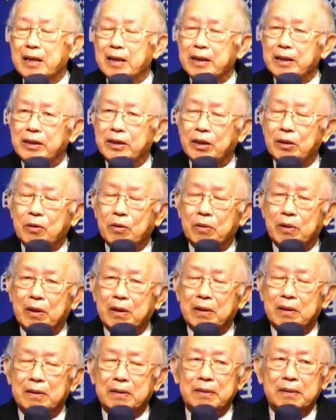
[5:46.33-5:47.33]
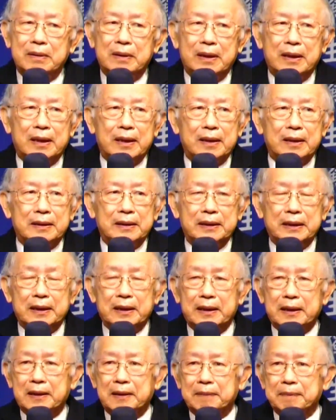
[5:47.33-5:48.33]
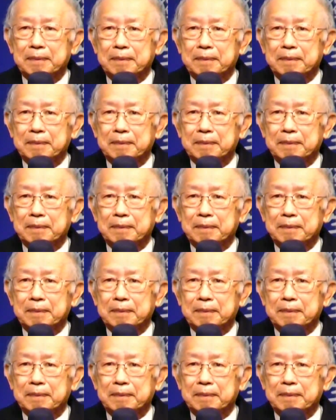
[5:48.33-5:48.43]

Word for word: 结果呃这个。